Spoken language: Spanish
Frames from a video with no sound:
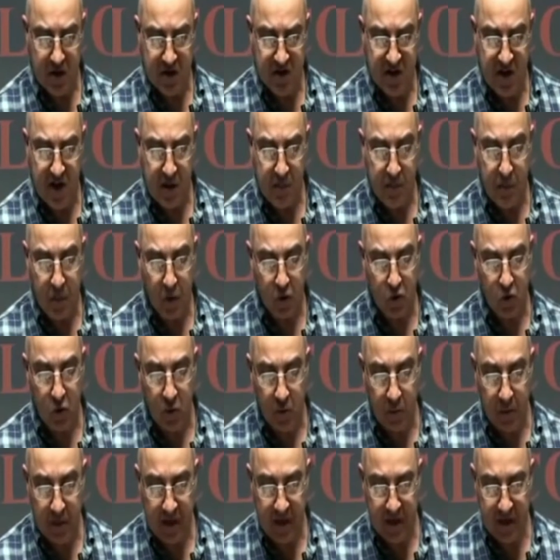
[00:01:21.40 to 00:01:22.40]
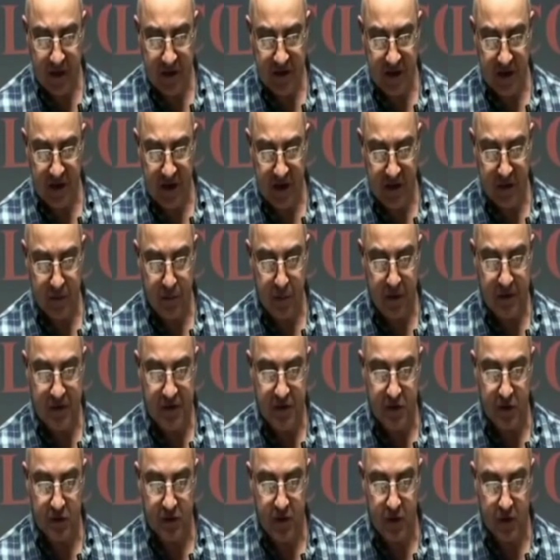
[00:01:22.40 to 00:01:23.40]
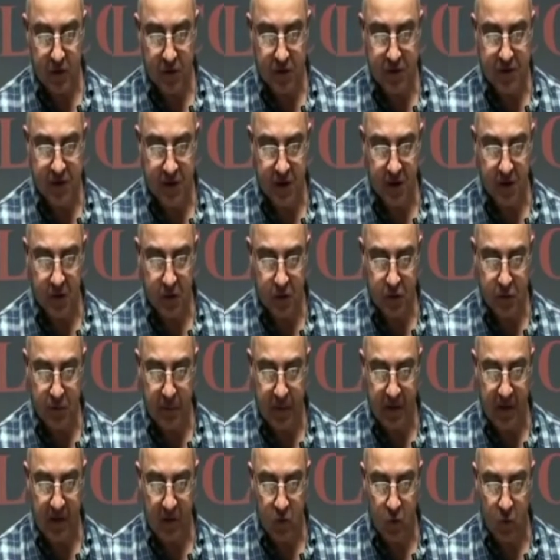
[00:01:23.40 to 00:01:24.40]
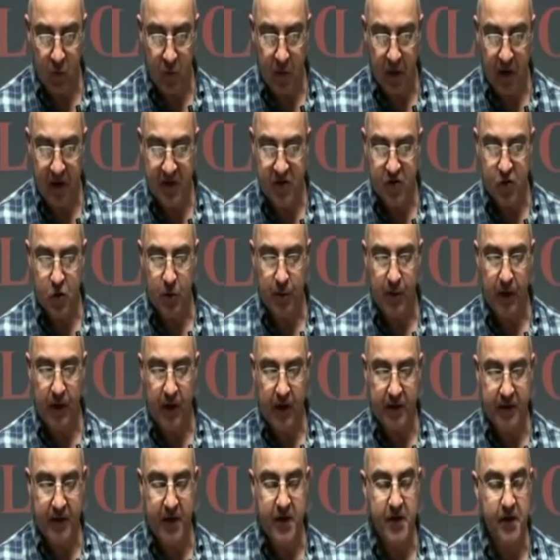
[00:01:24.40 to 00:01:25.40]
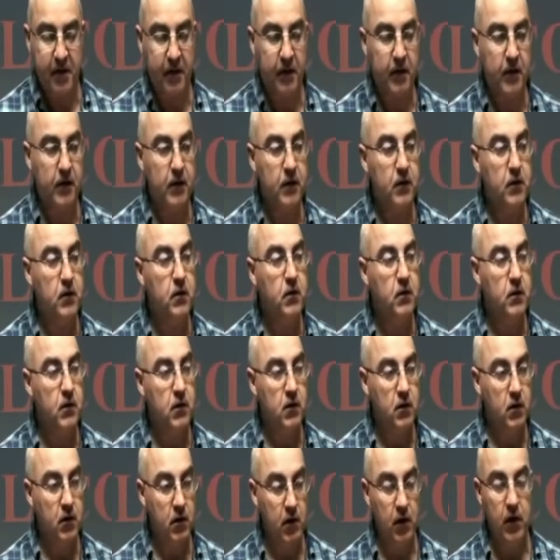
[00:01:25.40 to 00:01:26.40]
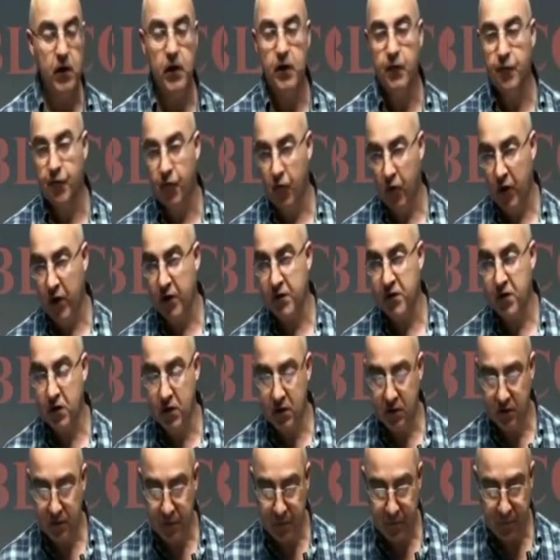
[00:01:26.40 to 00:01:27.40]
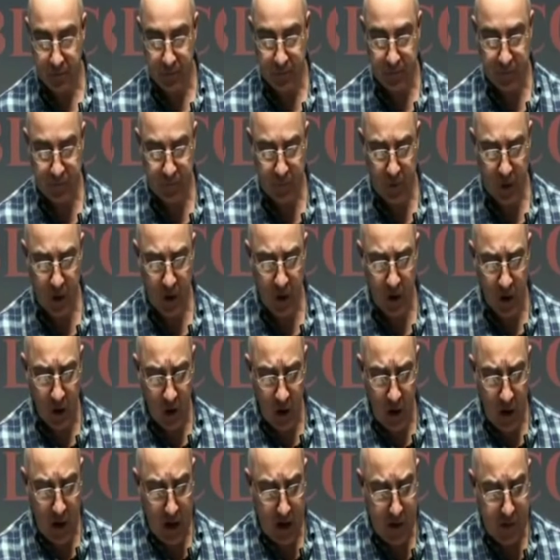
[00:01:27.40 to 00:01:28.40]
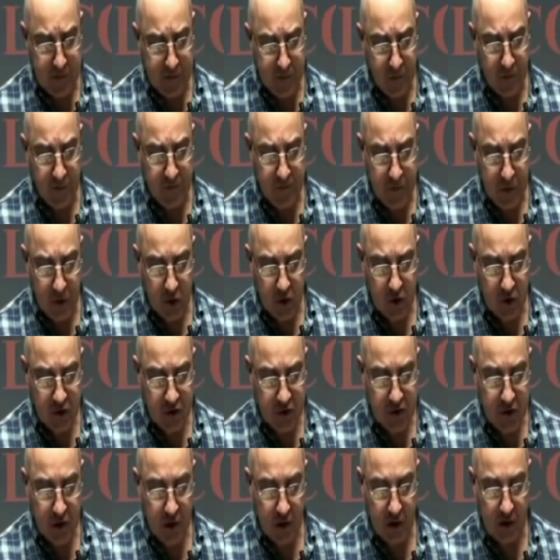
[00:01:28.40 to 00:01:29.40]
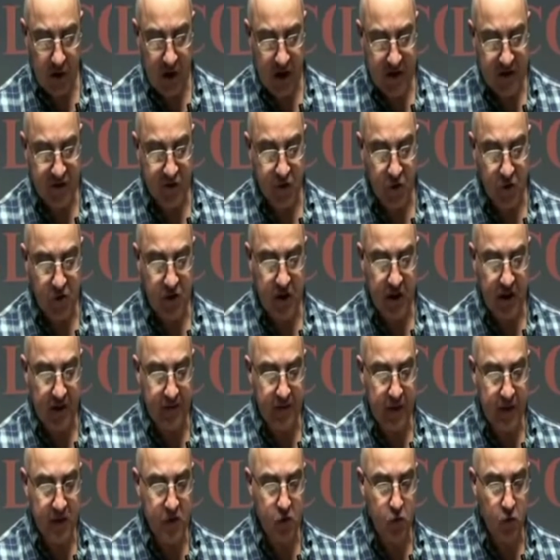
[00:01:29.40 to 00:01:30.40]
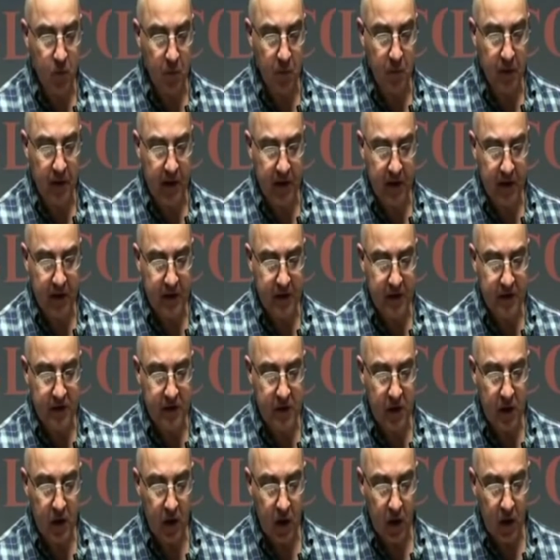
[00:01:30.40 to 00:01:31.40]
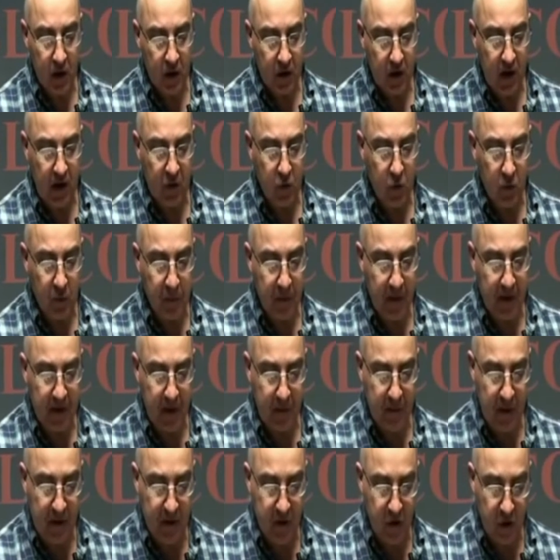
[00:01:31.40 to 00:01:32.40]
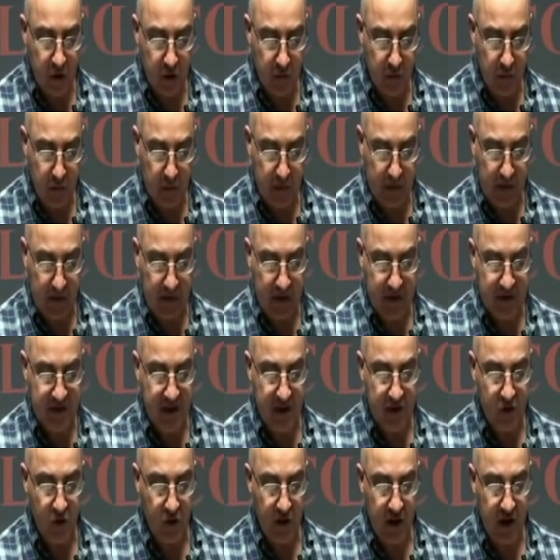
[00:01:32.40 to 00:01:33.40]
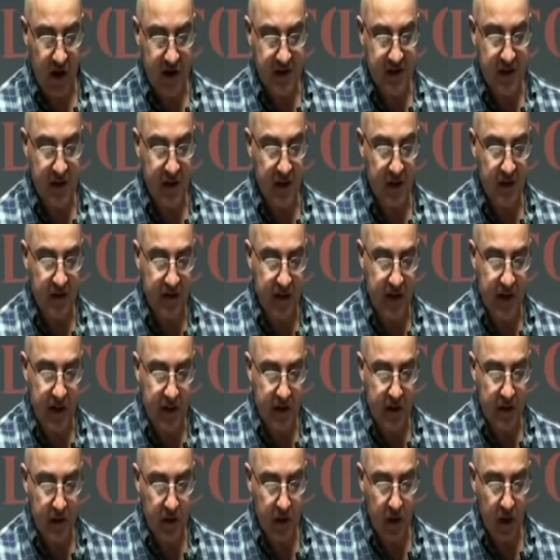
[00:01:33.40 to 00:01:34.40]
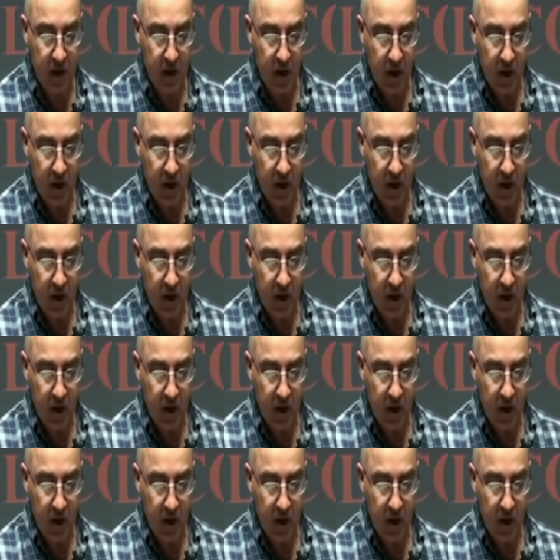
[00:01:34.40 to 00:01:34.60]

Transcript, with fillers: Y sean por lumbreras en la expansión de los cielos para alumbrar sobre la tierra. Y fue así. E hizo Dios las dos grandes lumbreras, la lumbrera mayor para que señoreasen en el día,